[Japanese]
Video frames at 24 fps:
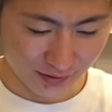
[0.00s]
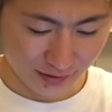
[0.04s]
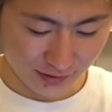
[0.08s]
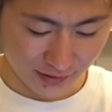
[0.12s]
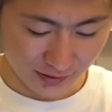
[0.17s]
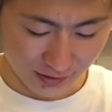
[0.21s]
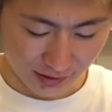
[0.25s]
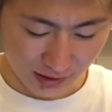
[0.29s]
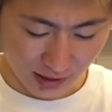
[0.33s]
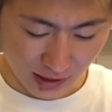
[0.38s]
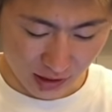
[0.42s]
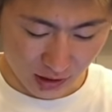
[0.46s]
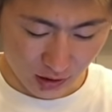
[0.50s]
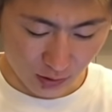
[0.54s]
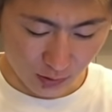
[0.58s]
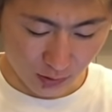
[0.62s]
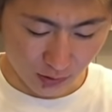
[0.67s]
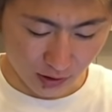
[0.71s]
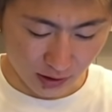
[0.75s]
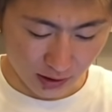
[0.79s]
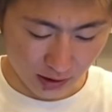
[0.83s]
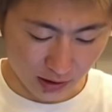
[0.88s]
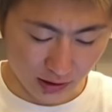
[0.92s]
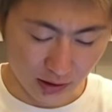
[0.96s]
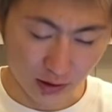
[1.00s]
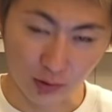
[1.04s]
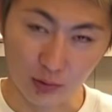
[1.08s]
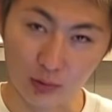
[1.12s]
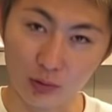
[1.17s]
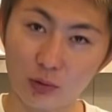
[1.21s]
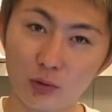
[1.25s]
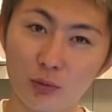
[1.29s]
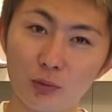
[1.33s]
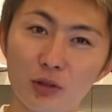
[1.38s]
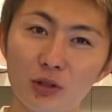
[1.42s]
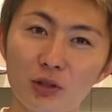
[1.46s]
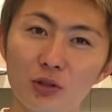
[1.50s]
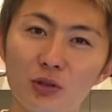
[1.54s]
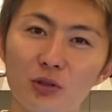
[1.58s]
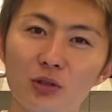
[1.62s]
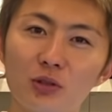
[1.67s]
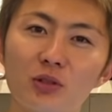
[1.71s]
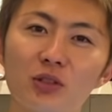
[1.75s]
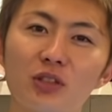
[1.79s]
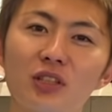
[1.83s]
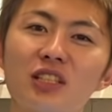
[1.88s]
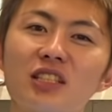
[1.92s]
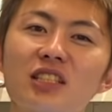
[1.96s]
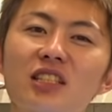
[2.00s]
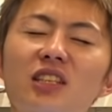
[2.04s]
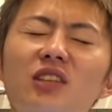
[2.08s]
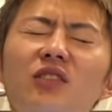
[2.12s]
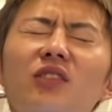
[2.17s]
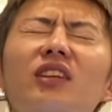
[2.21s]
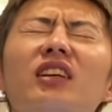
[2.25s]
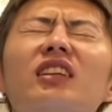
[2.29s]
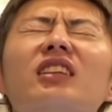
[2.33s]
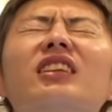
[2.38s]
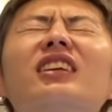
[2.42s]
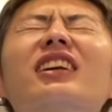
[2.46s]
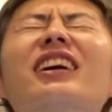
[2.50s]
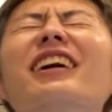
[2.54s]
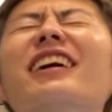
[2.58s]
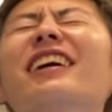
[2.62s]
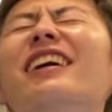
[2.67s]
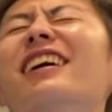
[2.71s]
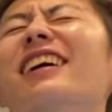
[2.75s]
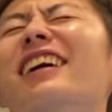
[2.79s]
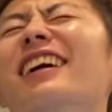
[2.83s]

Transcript: 大丈夫かなコメント力のなさ際立ってないかな